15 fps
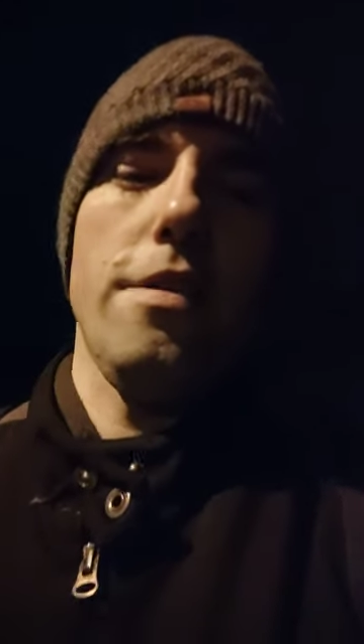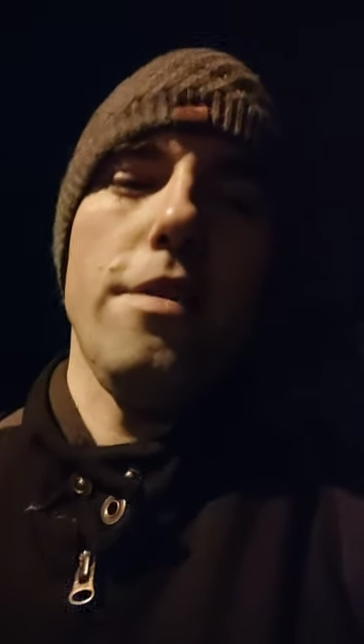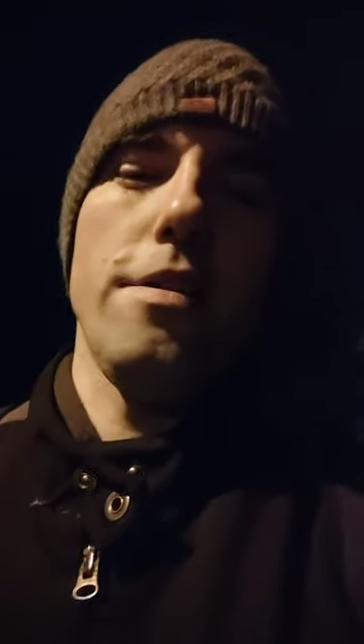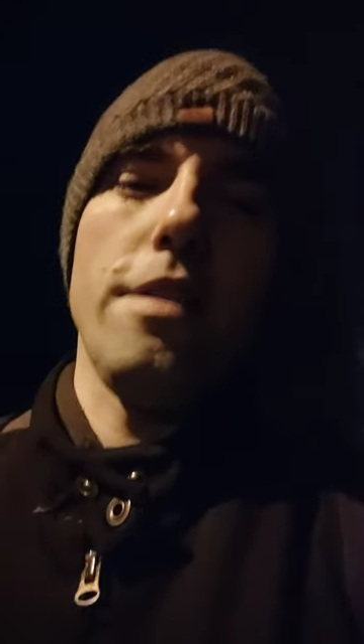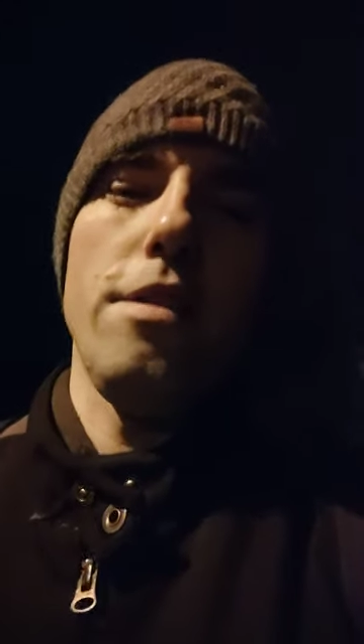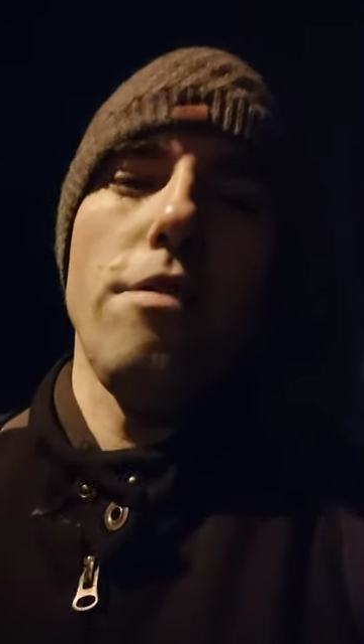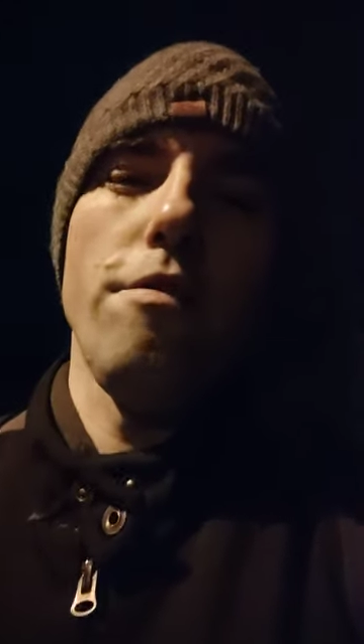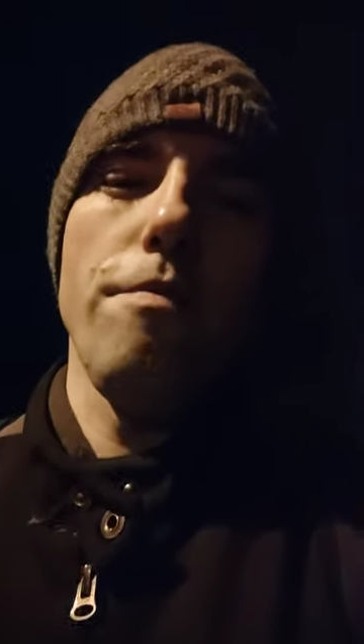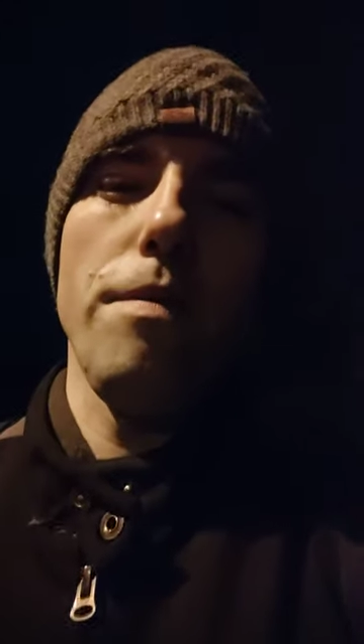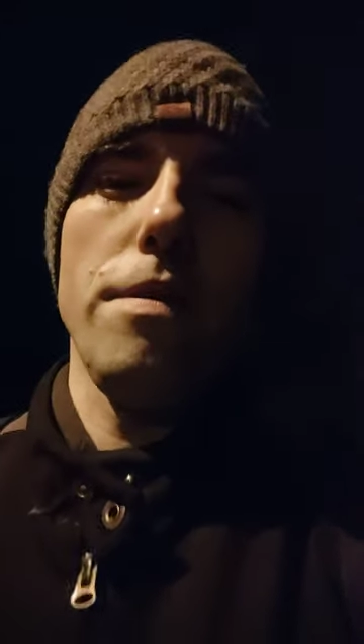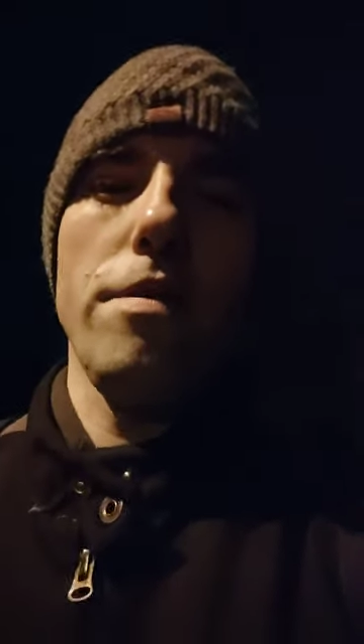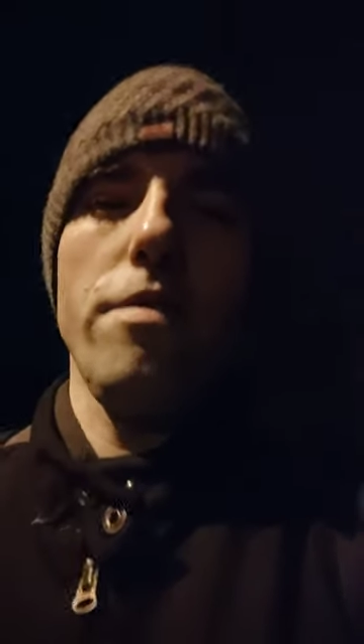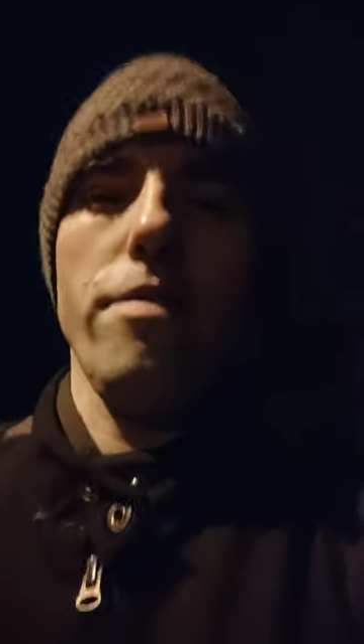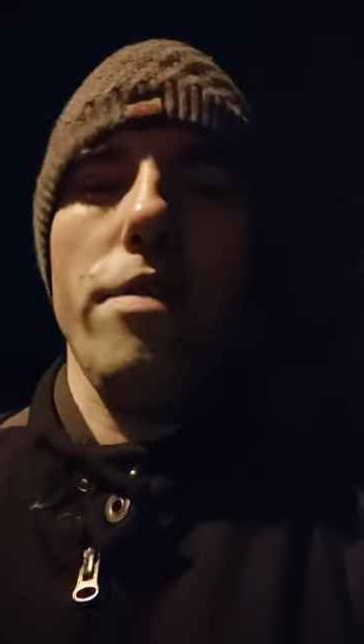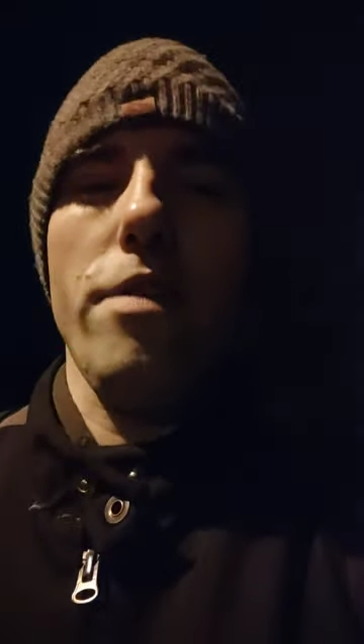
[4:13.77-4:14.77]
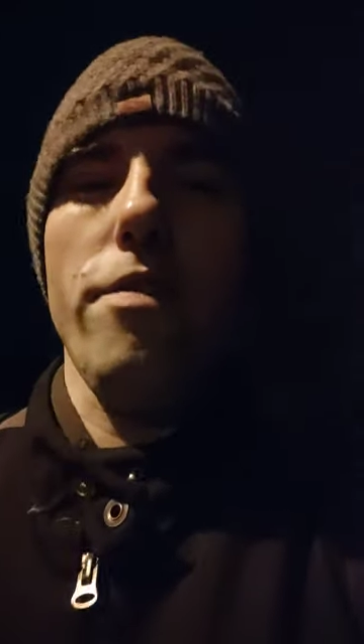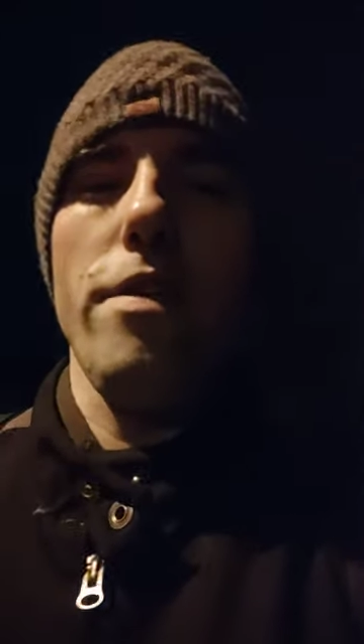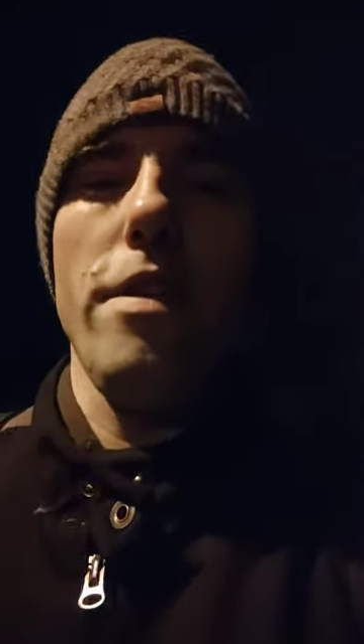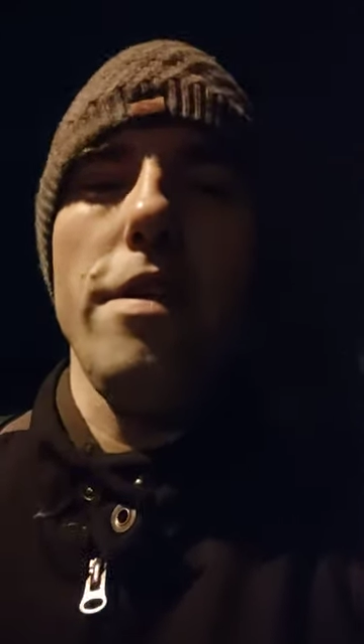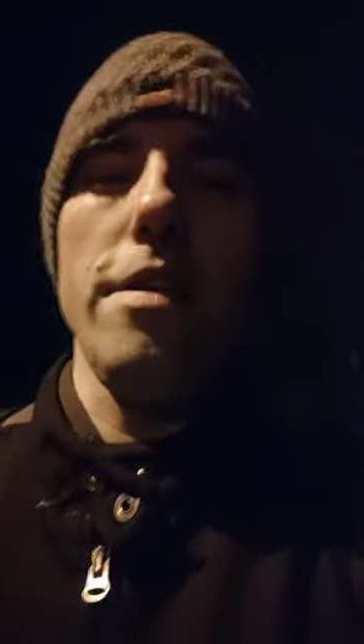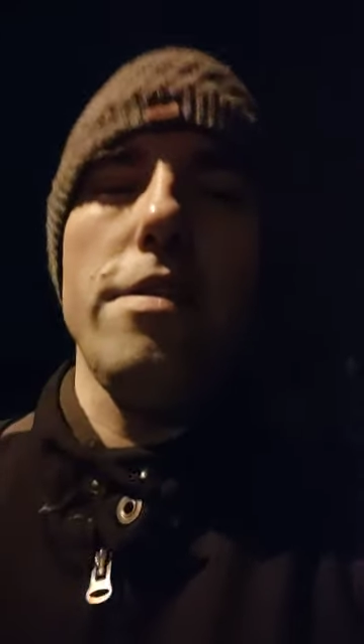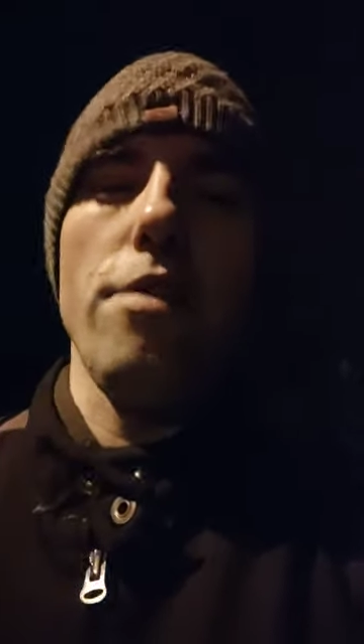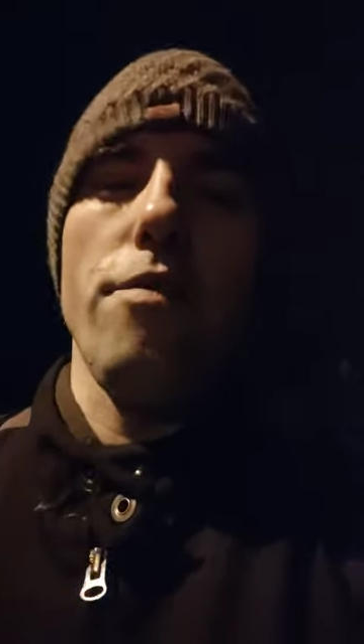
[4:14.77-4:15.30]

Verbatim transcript: zostaną w pewnej chwili